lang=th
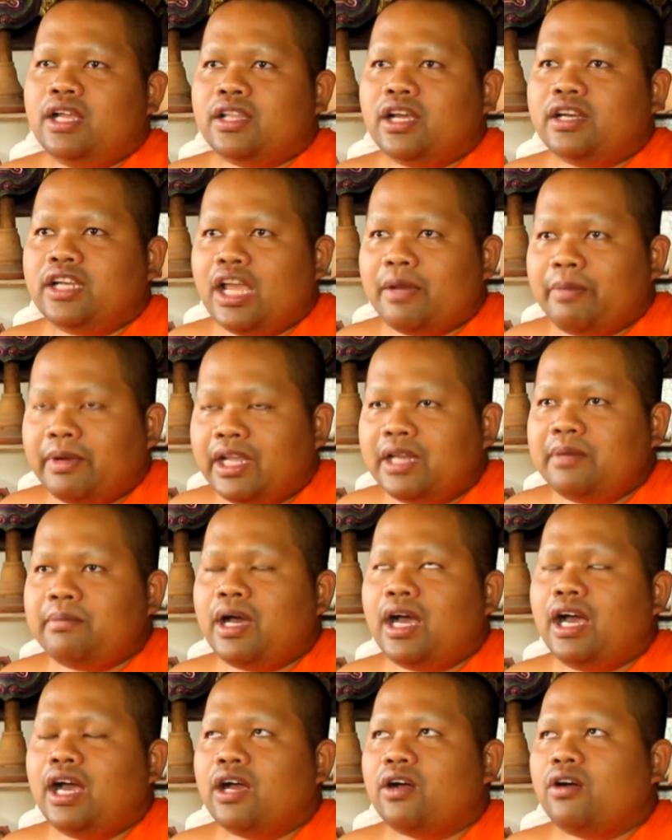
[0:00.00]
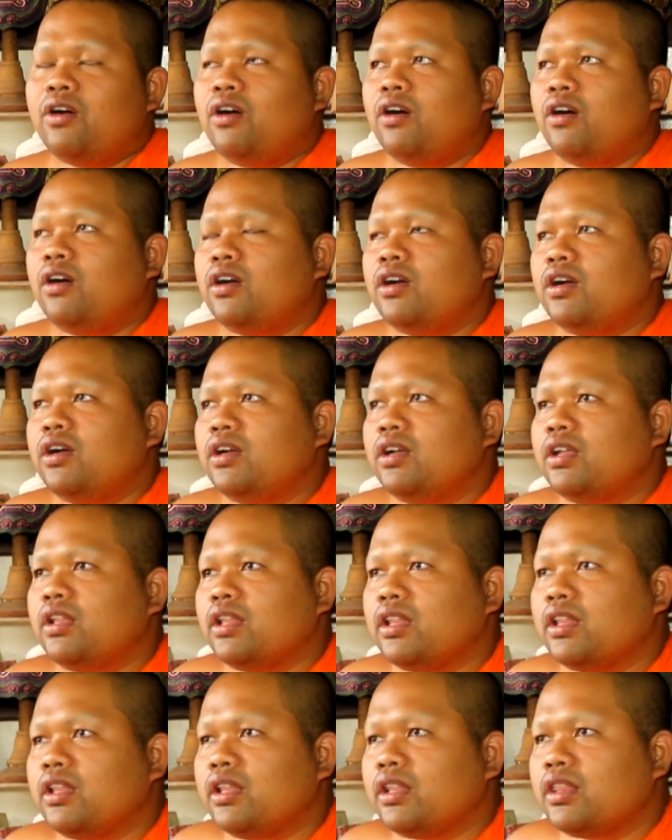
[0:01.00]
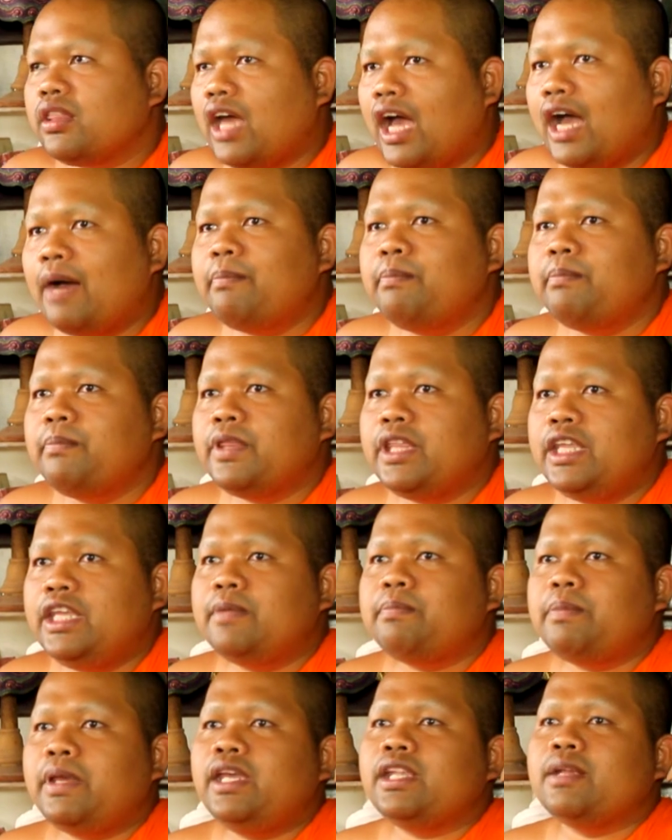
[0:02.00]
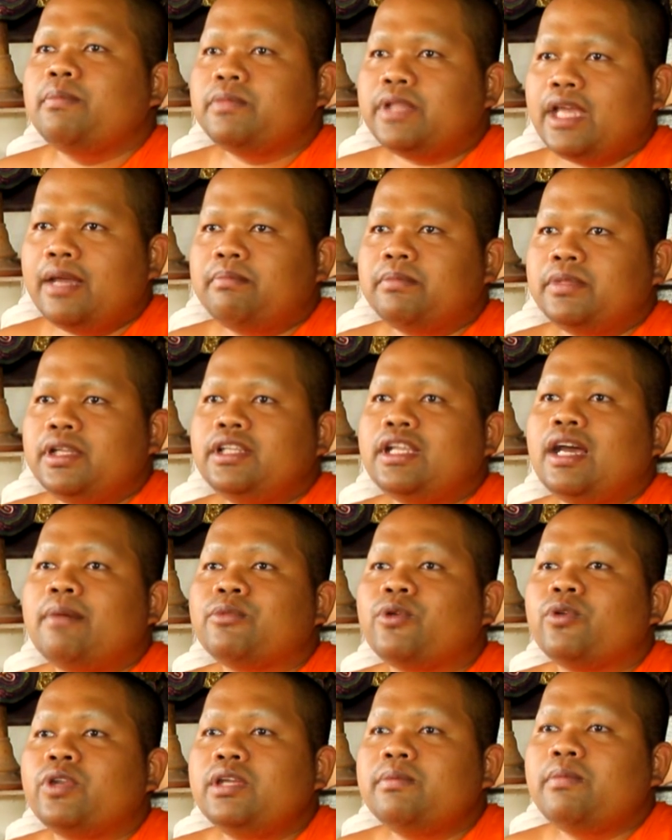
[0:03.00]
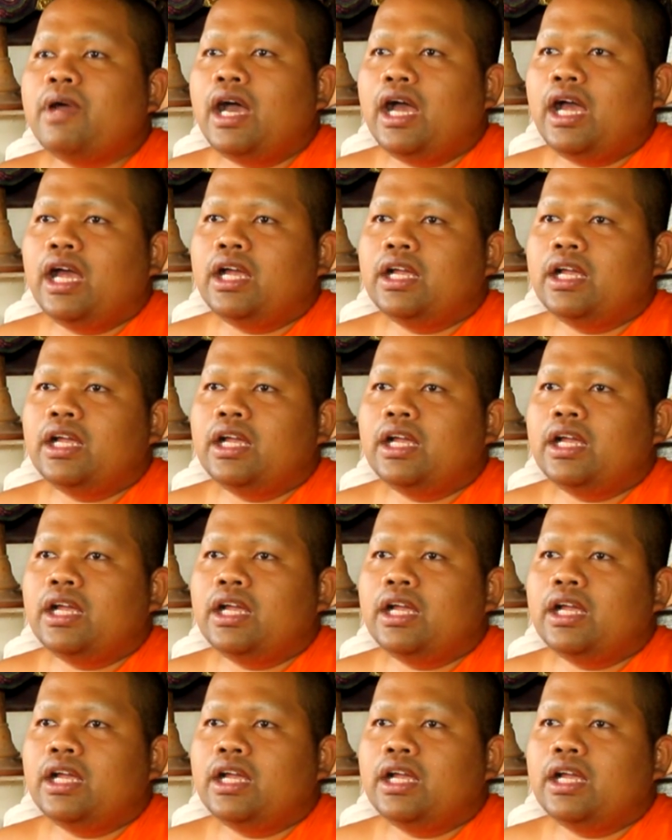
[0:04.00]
ตั้งแต่วันนั้นมาก็สามสี่ปีเต็มๆที่ทำตรงนี้มา